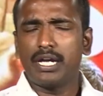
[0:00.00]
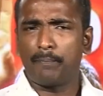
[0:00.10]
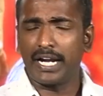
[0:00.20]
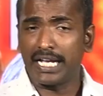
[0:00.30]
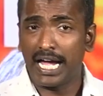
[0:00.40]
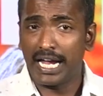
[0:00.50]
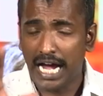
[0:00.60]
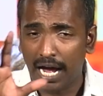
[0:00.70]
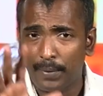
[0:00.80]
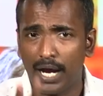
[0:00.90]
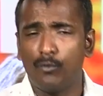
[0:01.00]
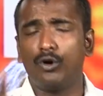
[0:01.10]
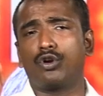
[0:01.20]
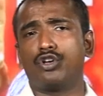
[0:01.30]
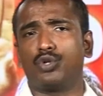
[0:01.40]
ఇప్పటికే యాభై
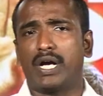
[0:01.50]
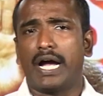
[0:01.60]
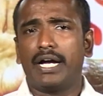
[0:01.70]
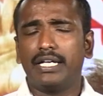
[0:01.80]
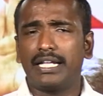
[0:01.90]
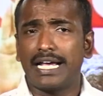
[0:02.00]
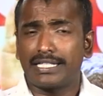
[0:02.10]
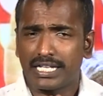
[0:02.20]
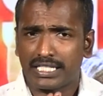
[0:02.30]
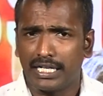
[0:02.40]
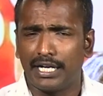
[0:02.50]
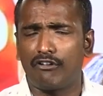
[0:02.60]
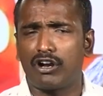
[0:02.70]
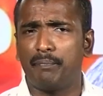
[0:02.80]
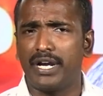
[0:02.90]
మూడు రోజులుగా ఏదైతే స్కిల్
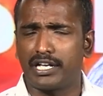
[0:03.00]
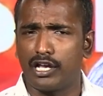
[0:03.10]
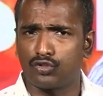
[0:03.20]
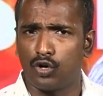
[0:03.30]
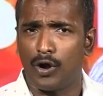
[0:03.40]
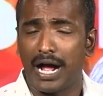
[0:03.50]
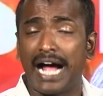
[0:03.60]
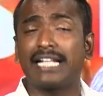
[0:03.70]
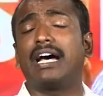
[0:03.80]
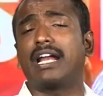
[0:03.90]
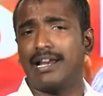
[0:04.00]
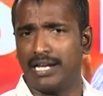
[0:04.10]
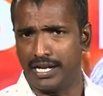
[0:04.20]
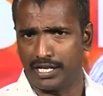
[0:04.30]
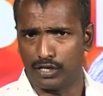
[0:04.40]
డెవలప్మెంట్ కేసులో
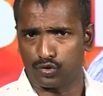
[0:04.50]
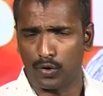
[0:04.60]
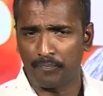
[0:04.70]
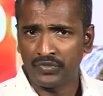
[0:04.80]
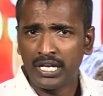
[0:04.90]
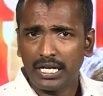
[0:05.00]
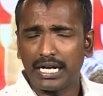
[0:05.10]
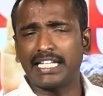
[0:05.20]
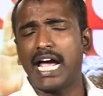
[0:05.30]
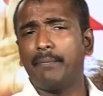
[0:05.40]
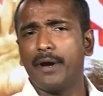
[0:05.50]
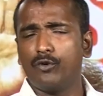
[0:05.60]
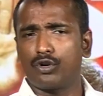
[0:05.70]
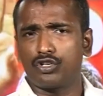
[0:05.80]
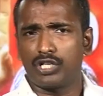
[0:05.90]
ఆధారాలు లేని కేసులు గత యాభై
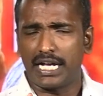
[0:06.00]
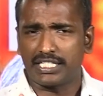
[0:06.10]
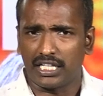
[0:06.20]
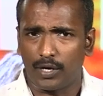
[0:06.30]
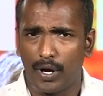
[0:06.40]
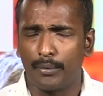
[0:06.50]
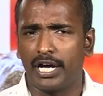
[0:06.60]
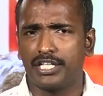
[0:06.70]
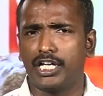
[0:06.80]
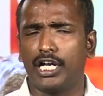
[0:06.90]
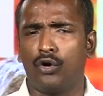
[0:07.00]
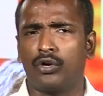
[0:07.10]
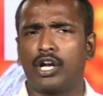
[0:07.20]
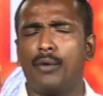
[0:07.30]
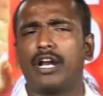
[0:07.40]
మూడు రోజులుగా చంద్రబాబు గారు జైల్లో
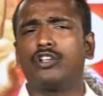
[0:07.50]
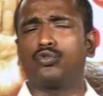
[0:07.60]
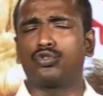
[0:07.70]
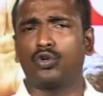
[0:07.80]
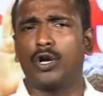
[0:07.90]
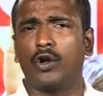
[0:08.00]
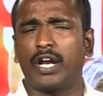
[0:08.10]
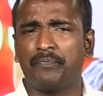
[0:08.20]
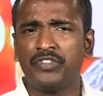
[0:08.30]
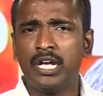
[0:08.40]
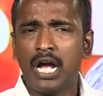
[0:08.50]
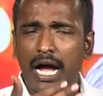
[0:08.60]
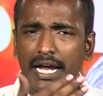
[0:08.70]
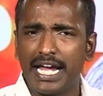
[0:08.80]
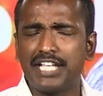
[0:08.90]
ఉన్నారో మనం చూస్తూనే ఉన్నాం
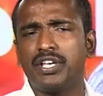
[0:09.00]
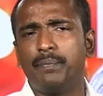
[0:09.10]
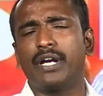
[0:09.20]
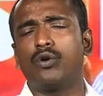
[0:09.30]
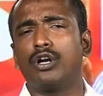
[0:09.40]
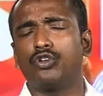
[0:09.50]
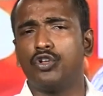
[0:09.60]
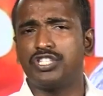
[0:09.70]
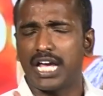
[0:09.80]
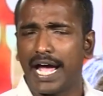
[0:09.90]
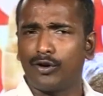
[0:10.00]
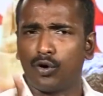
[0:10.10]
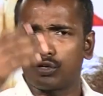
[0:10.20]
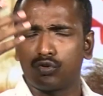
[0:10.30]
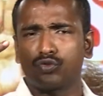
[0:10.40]
ఆ ఏసీబీ కోర్టు నుంచి
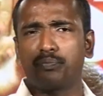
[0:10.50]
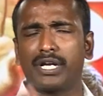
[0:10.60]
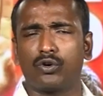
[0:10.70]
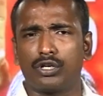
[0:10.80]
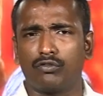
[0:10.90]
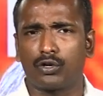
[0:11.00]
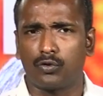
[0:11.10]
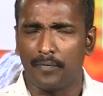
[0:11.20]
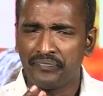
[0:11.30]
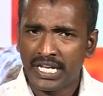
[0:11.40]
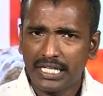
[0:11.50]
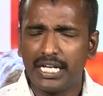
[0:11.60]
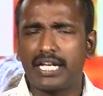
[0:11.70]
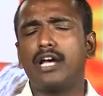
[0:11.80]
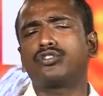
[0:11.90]
హైకోర్టు సుప్రీంకోర్టు వరకు
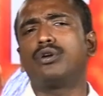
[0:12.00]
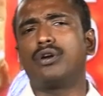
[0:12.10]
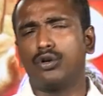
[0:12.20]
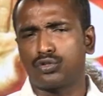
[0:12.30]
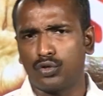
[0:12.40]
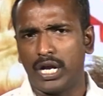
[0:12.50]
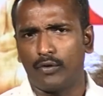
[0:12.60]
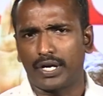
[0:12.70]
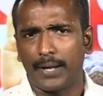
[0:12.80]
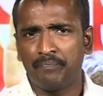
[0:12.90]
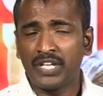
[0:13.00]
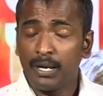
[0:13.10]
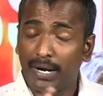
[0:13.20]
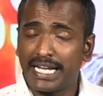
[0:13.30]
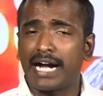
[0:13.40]
ఈ కేసులు నడుస్తూనే ఉన్నాయి
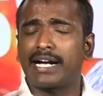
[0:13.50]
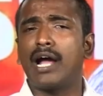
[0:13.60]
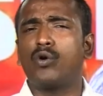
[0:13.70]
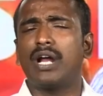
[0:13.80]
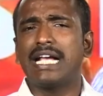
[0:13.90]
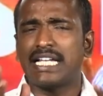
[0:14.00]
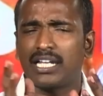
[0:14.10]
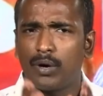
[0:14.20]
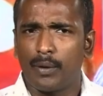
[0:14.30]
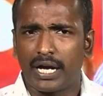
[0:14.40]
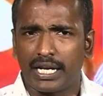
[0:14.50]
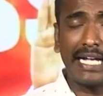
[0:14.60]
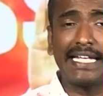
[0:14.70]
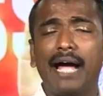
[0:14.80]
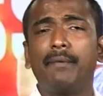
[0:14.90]
బట్ ఎక్కడా కూడా చంద్రబాబు గారు
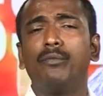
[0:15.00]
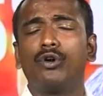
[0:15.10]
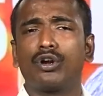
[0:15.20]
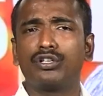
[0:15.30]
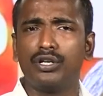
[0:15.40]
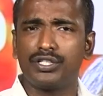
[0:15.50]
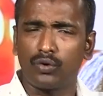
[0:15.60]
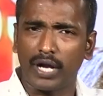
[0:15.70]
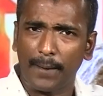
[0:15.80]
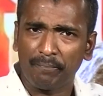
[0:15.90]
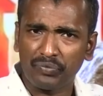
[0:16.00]
గత యాభై మూడు రోజుల నుంచి కూడా